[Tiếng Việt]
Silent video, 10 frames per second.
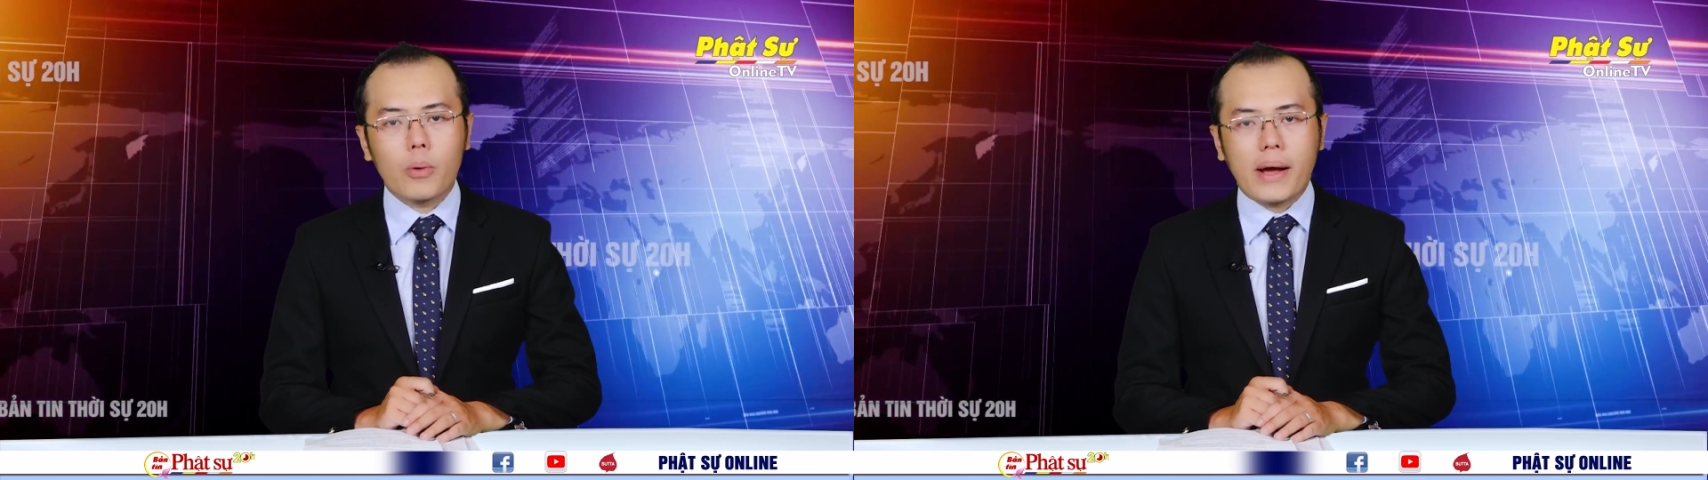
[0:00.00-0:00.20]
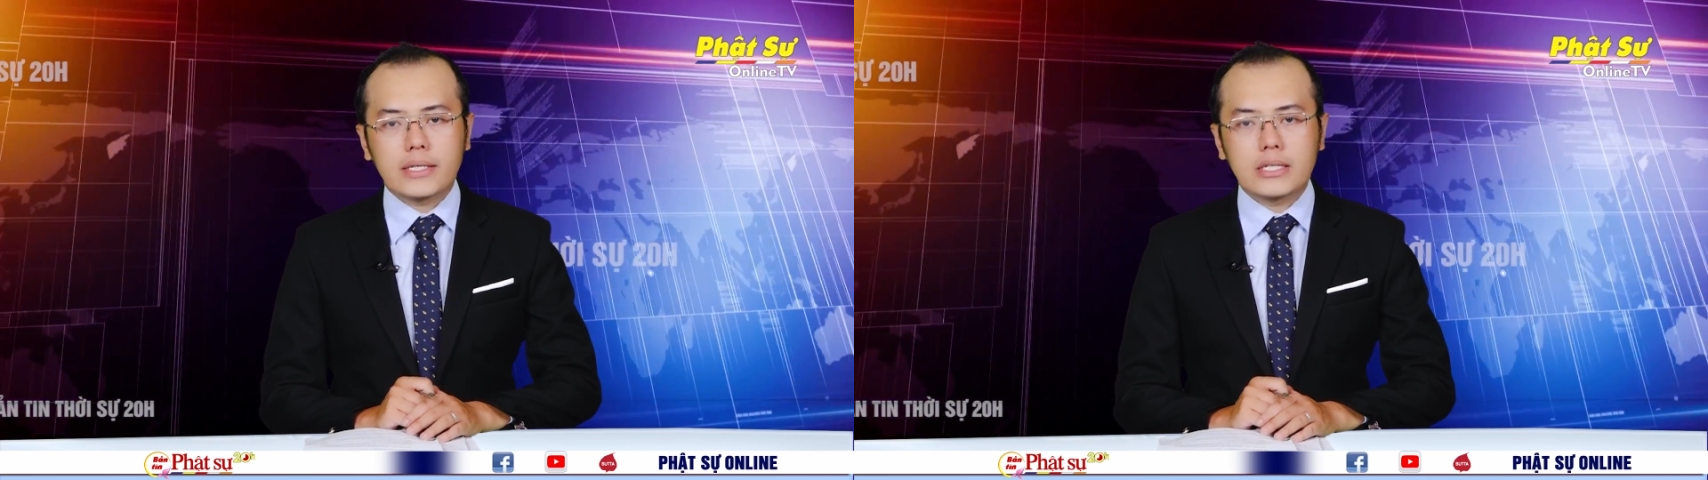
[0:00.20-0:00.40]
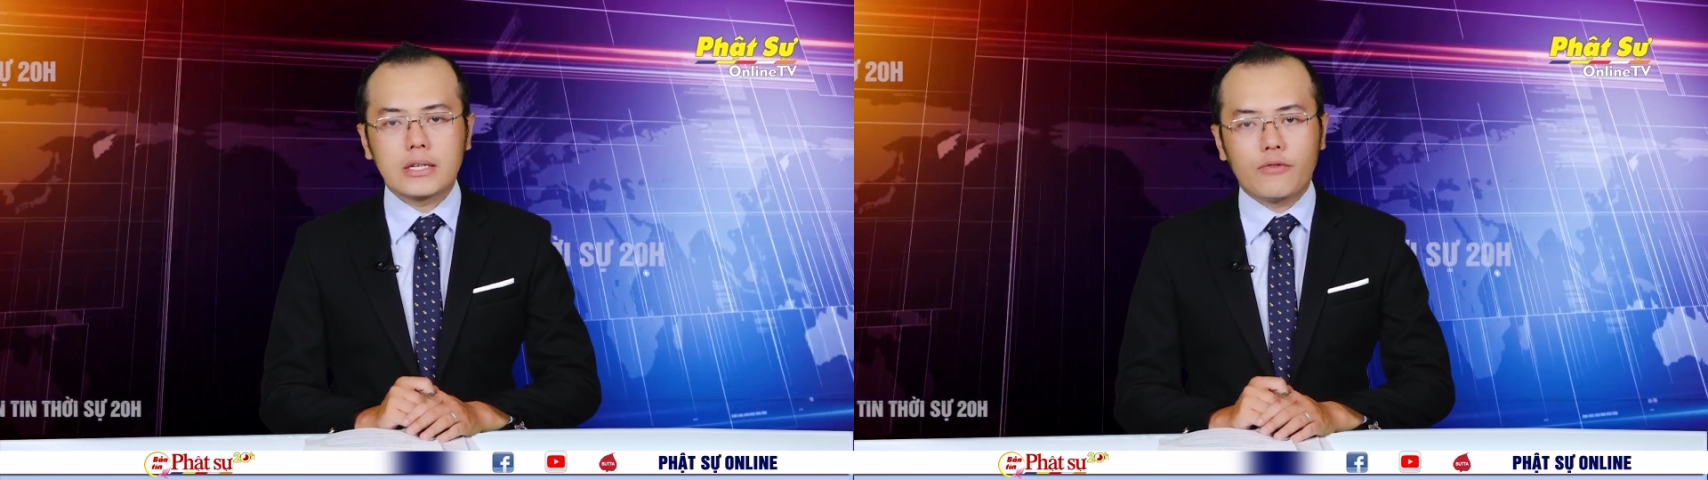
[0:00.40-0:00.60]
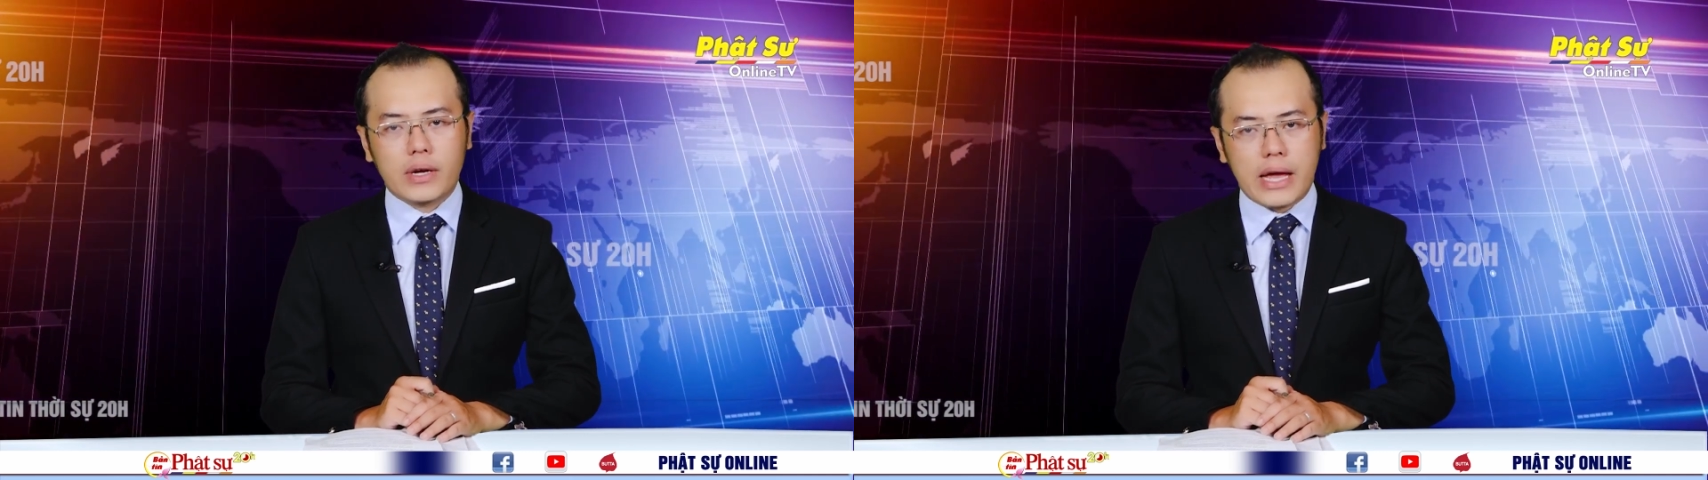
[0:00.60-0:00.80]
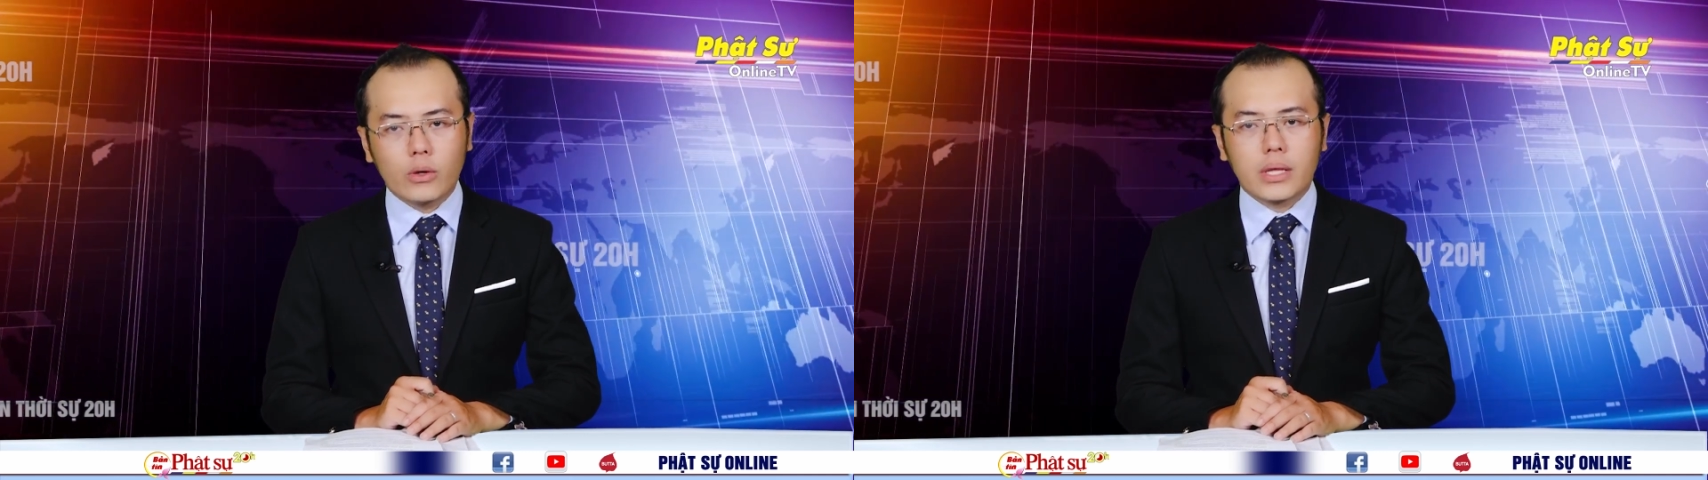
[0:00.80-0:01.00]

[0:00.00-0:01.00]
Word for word: của Ban trị sự Phật giáo